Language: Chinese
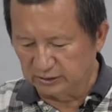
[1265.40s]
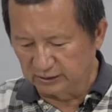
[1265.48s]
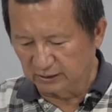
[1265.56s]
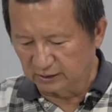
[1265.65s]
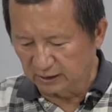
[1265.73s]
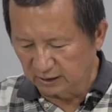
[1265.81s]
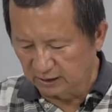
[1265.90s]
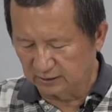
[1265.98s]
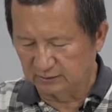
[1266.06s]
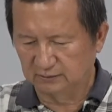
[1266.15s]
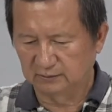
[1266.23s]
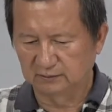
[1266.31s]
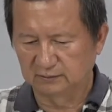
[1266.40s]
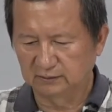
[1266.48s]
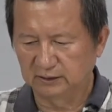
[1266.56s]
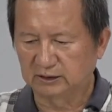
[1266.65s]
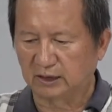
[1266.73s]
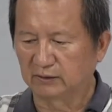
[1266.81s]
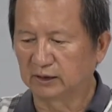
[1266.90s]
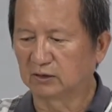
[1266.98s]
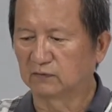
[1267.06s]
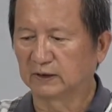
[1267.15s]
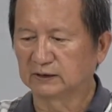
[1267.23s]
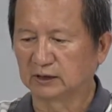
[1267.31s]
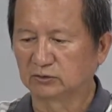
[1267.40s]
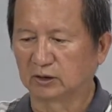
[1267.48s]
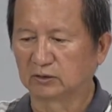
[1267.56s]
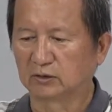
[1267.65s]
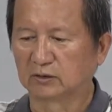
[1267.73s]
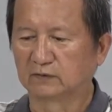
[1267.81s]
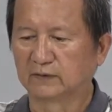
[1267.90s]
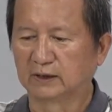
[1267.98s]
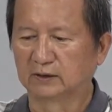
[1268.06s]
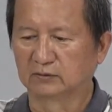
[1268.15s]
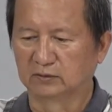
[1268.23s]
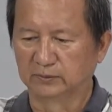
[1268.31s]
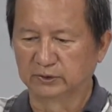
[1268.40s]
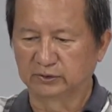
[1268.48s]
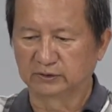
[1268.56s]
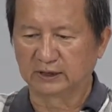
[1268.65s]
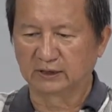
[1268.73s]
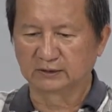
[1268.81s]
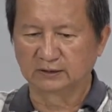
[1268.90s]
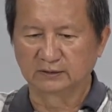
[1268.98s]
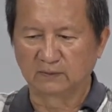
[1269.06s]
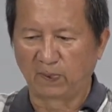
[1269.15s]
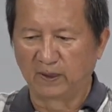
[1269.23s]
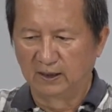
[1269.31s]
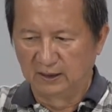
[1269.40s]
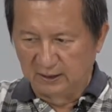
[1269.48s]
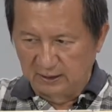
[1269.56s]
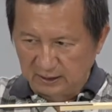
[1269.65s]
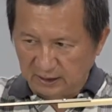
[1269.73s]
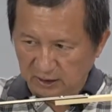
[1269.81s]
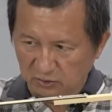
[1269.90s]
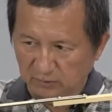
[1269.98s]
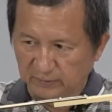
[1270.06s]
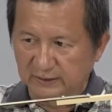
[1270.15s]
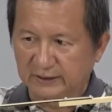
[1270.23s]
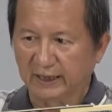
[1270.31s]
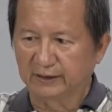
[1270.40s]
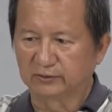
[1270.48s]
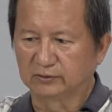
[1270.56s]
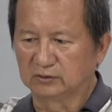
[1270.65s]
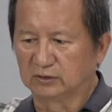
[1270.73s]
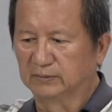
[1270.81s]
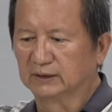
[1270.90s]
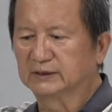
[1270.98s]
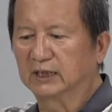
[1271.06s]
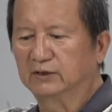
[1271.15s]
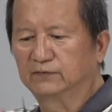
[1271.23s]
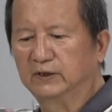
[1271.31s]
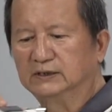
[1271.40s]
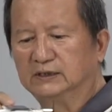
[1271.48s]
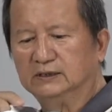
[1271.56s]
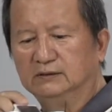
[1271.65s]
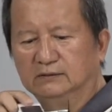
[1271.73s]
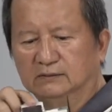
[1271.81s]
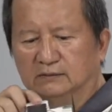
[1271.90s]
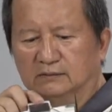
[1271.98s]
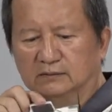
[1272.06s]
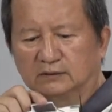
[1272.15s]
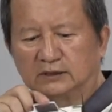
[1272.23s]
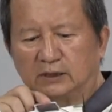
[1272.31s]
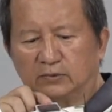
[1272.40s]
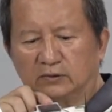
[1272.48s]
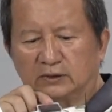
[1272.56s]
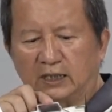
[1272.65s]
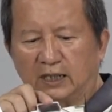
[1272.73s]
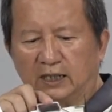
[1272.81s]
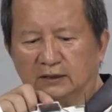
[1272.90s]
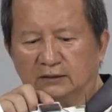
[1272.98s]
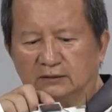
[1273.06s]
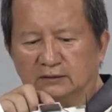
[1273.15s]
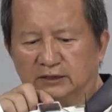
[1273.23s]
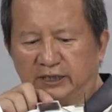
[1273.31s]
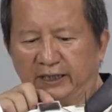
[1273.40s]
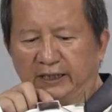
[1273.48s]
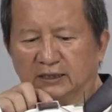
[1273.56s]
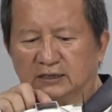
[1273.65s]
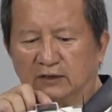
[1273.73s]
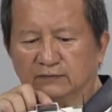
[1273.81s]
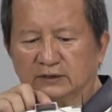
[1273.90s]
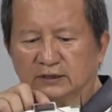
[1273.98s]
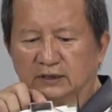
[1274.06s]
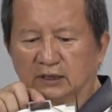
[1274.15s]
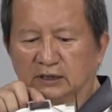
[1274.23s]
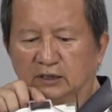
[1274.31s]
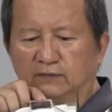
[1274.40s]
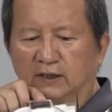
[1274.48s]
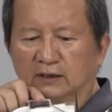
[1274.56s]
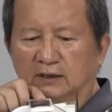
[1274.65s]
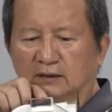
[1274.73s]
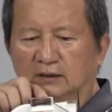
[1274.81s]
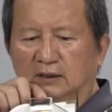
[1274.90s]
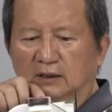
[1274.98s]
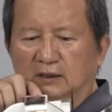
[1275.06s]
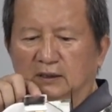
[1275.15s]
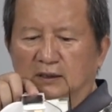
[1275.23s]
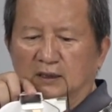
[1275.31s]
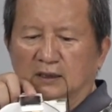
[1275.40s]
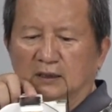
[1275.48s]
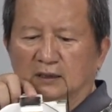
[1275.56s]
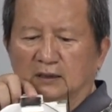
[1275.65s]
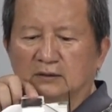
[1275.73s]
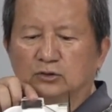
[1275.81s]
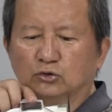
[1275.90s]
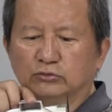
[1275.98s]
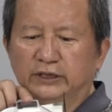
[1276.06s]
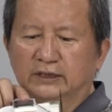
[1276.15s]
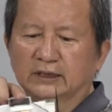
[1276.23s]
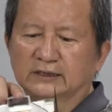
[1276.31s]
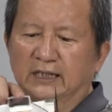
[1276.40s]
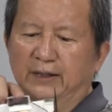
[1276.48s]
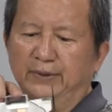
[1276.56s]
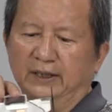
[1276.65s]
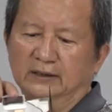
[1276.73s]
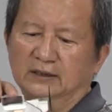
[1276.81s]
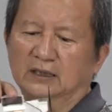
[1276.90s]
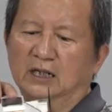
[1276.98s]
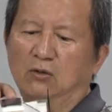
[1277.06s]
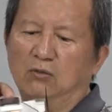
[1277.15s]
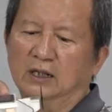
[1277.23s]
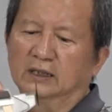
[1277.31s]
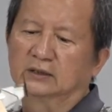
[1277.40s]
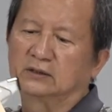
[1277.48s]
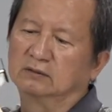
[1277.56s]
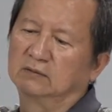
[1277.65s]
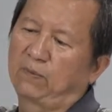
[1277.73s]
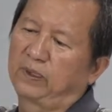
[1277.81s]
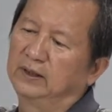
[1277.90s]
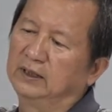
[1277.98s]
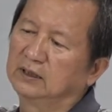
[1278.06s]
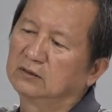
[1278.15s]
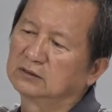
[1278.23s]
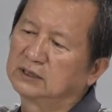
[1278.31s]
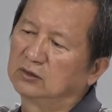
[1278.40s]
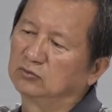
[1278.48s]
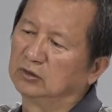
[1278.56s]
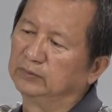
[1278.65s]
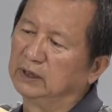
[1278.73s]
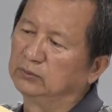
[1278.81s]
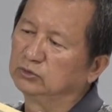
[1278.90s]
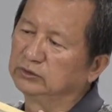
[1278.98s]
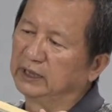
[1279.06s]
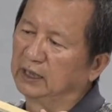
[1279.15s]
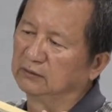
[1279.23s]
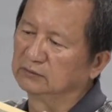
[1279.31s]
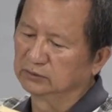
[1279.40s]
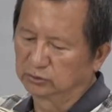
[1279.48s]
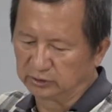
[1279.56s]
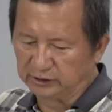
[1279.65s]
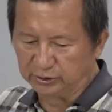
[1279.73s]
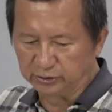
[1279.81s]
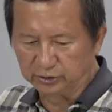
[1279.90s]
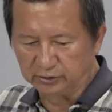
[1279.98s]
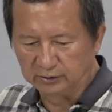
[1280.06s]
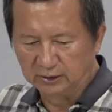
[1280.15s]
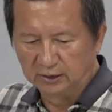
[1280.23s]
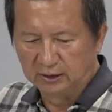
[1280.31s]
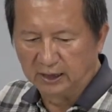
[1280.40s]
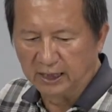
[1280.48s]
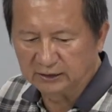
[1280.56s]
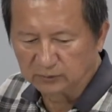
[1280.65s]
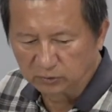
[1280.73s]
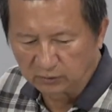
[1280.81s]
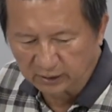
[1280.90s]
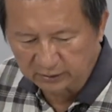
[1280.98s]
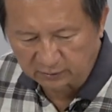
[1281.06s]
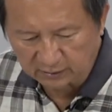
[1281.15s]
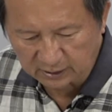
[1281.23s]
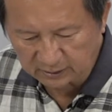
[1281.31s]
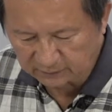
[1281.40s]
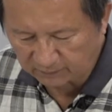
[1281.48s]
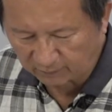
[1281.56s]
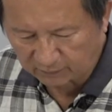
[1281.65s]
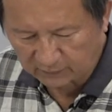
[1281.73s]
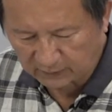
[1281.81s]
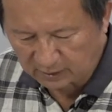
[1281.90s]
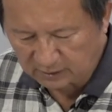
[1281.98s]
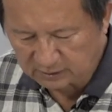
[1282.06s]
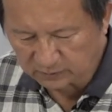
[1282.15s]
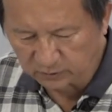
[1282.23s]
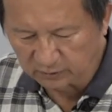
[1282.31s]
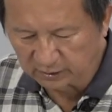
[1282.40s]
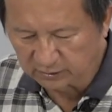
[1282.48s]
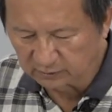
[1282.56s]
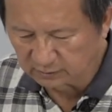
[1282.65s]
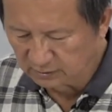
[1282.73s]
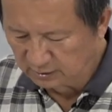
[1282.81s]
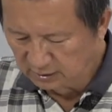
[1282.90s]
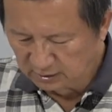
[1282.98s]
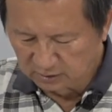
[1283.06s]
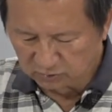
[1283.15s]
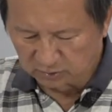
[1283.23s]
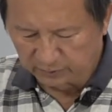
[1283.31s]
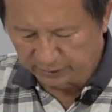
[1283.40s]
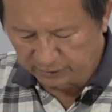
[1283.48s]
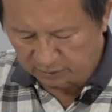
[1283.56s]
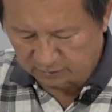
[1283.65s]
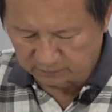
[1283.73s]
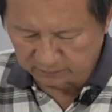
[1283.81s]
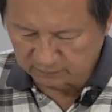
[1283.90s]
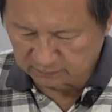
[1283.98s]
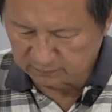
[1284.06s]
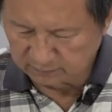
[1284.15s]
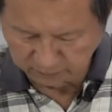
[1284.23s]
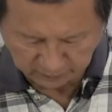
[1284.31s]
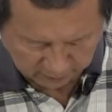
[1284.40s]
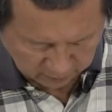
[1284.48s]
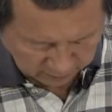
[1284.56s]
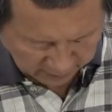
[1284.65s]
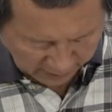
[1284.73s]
你要让它朝另一个方向转动的话呢，我们就这样子。啊，我们在我们在飞机差不多大概前年三分之一的地方呢。啊，主翼的下面跟它挖个洞，能够让我们的木条戳进去。啊，怎么挖洞呢？怎么挖洞？我们用美工